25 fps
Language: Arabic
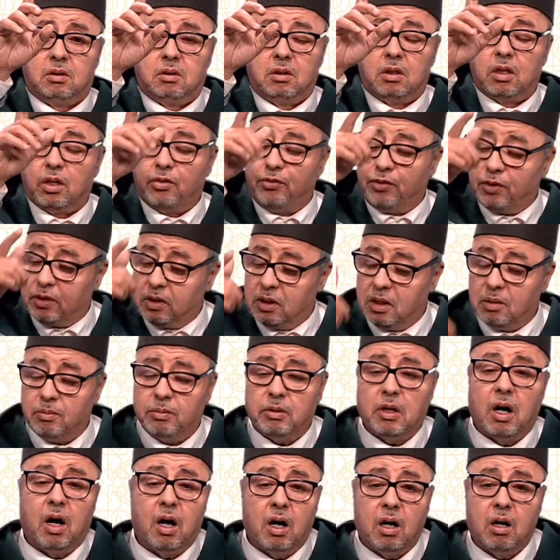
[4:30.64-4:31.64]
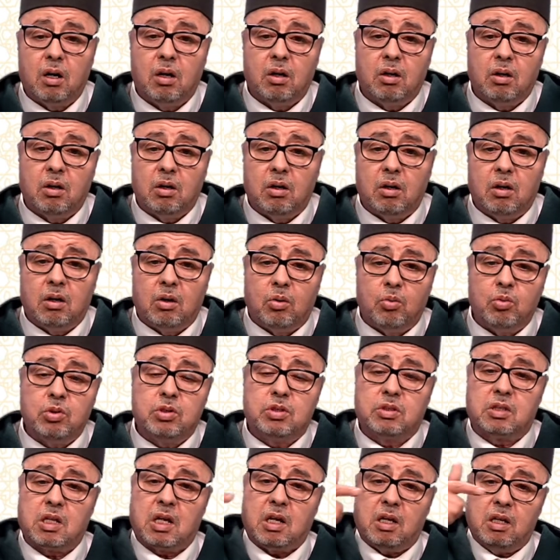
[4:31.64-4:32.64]
يغفر ذنبنا
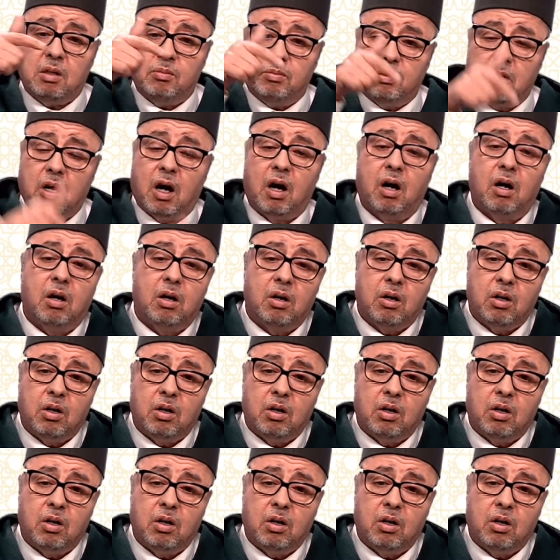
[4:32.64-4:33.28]
ويستر عيبنا